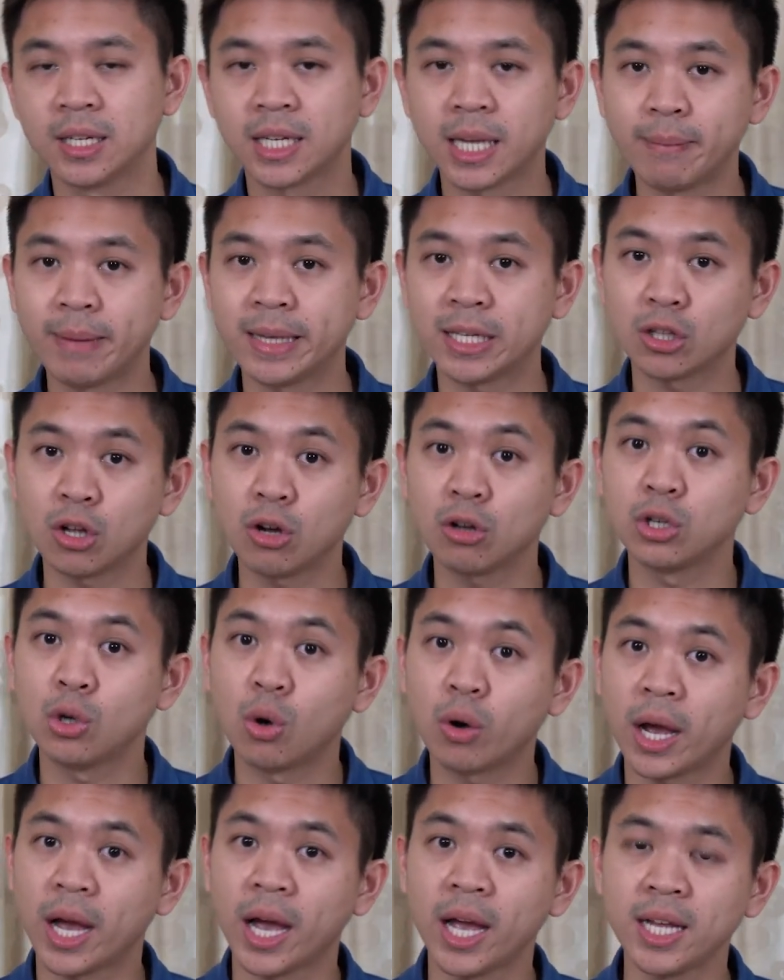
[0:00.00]
ทำไมต้องย
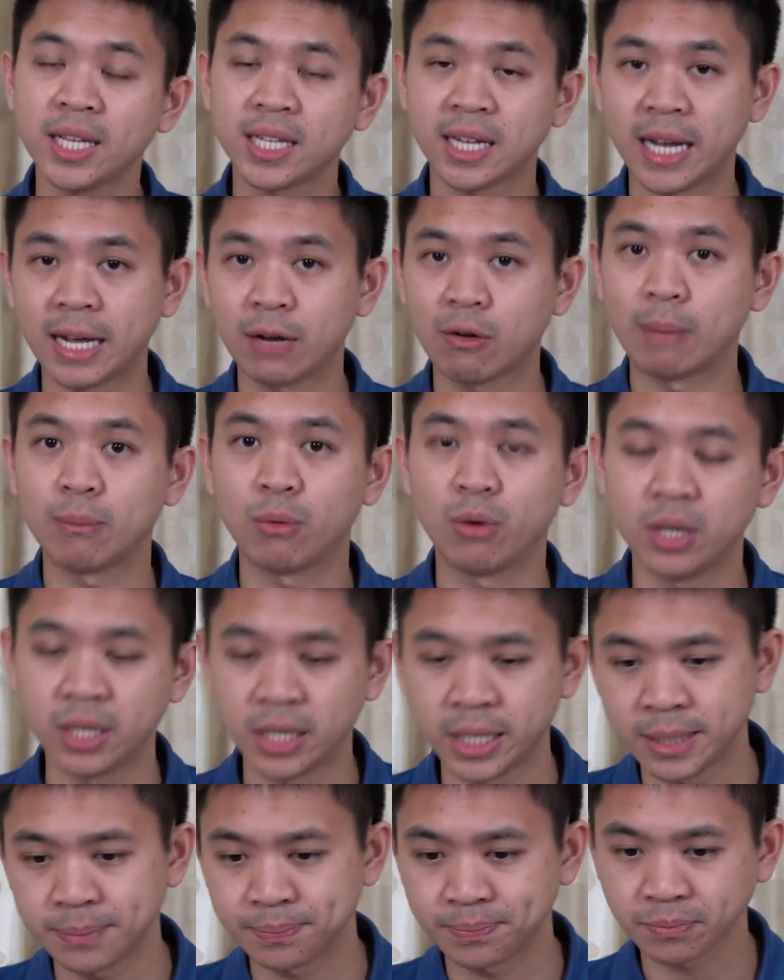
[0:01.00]
กให้ทนายความคน
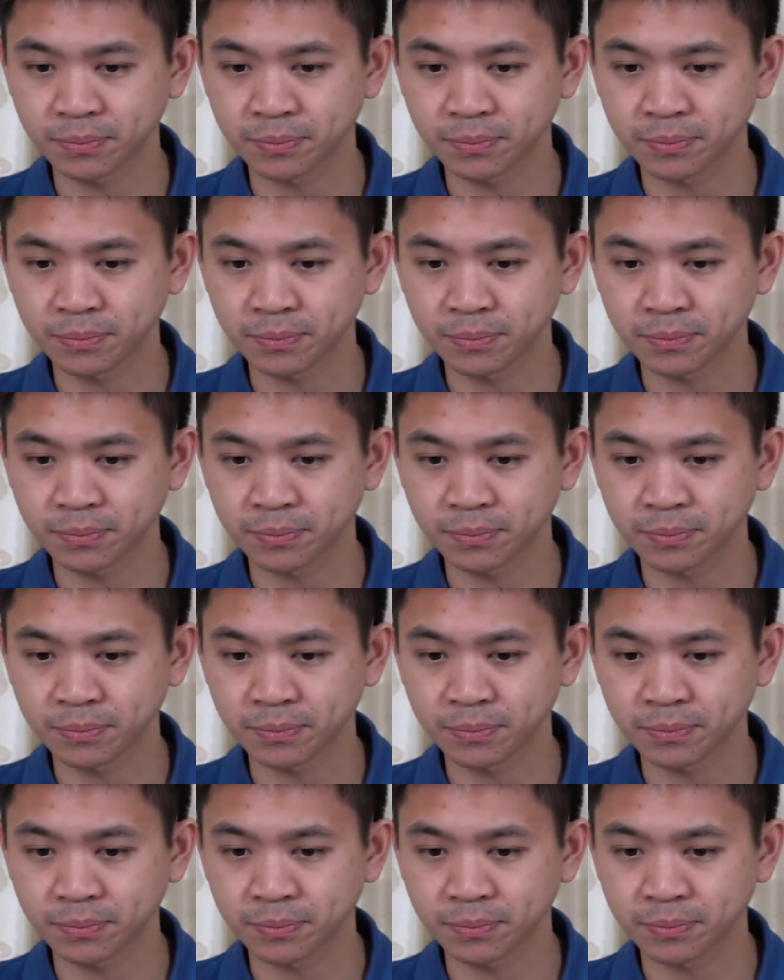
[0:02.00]
นี้